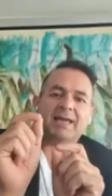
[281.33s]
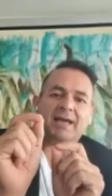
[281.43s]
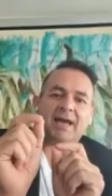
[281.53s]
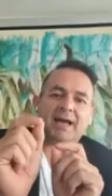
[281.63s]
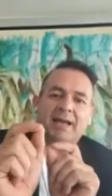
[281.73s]

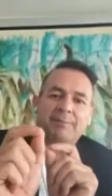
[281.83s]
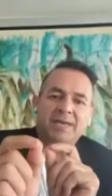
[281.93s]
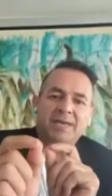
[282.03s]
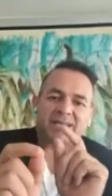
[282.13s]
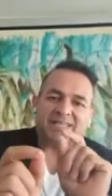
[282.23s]
a
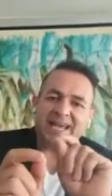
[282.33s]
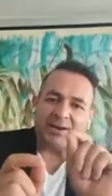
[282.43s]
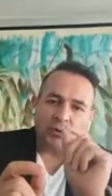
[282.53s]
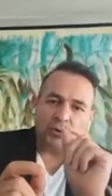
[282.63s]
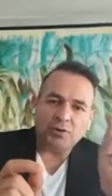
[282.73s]
cambiar ya
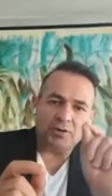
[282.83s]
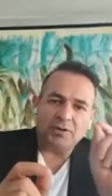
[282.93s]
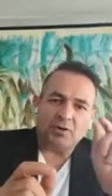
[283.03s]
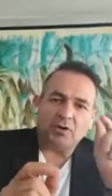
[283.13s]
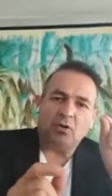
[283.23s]
no
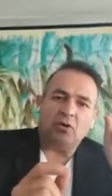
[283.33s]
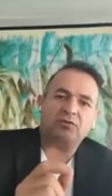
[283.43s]
los